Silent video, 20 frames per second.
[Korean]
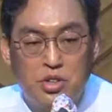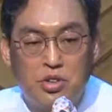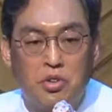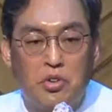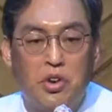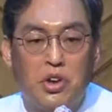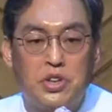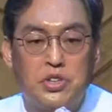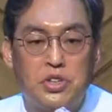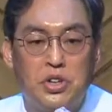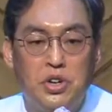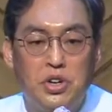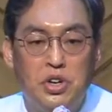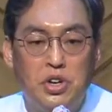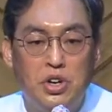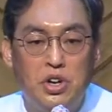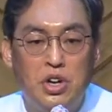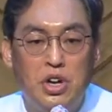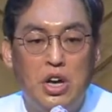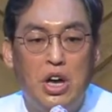통해서
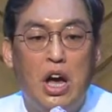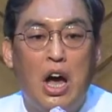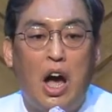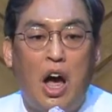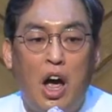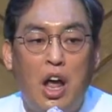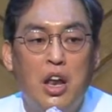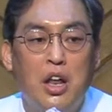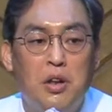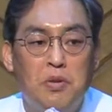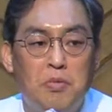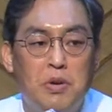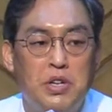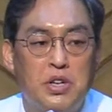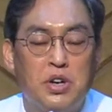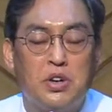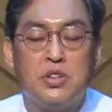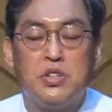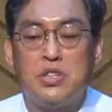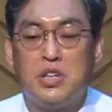하나님의
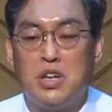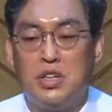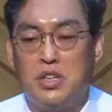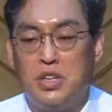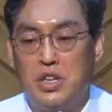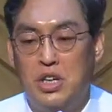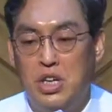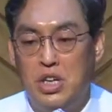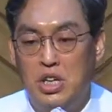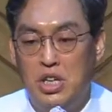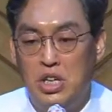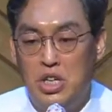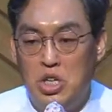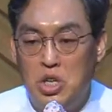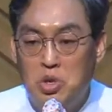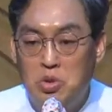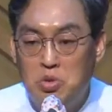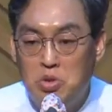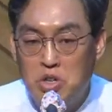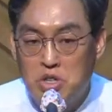역사들이
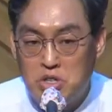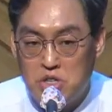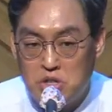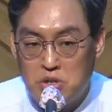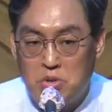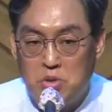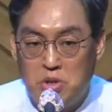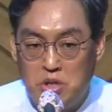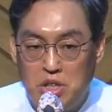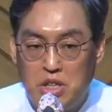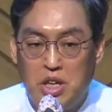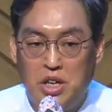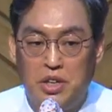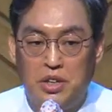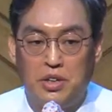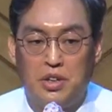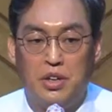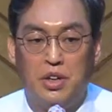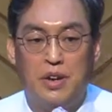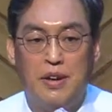이루어지고 있다는
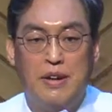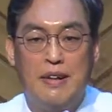거예요.